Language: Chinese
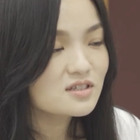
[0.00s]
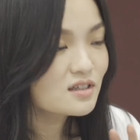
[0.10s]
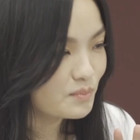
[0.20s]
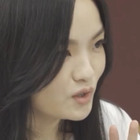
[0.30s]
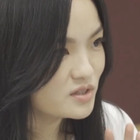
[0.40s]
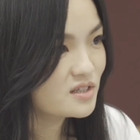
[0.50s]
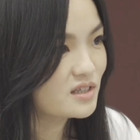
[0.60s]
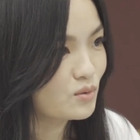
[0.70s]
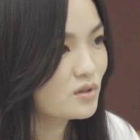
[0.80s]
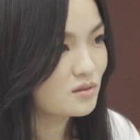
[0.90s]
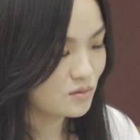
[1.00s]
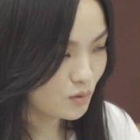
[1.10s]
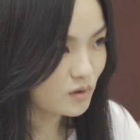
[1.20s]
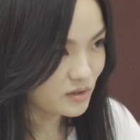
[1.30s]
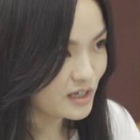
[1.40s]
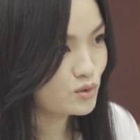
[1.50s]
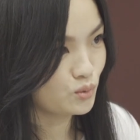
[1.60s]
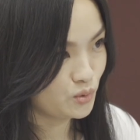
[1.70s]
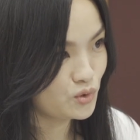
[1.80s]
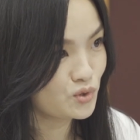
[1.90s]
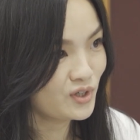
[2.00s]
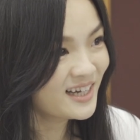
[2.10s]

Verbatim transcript: 真的没有见底，我有我有在储蓄。